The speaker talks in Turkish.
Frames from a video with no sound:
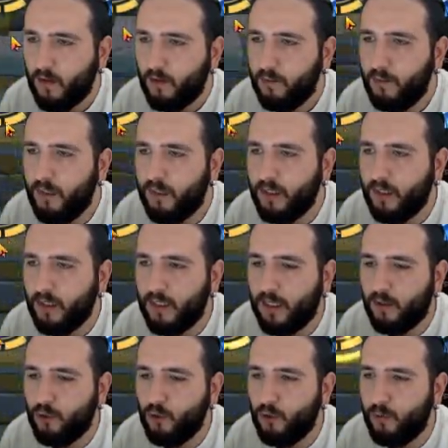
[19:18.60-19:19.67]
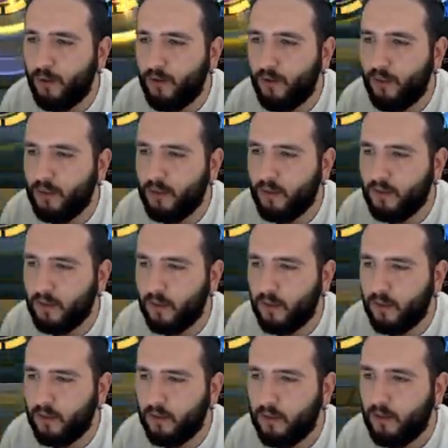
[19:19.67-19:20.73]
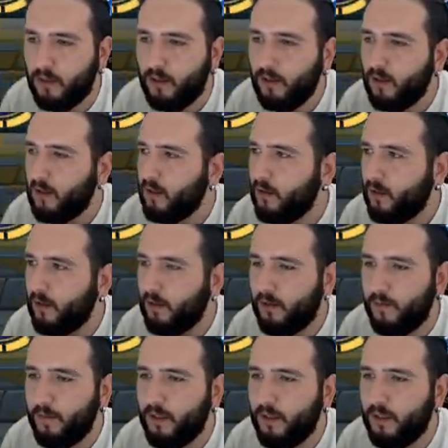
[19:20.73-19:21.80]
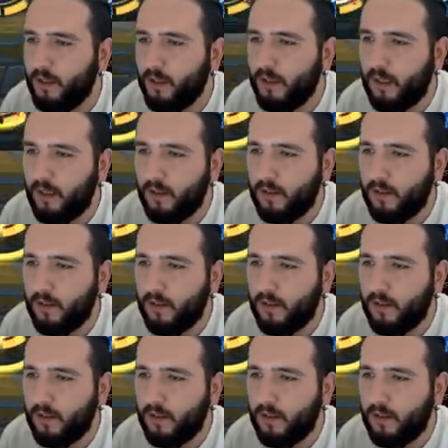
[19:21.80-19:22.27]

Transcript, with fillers: Birisi gider çubanlar zas kalır. Ee, birisi gider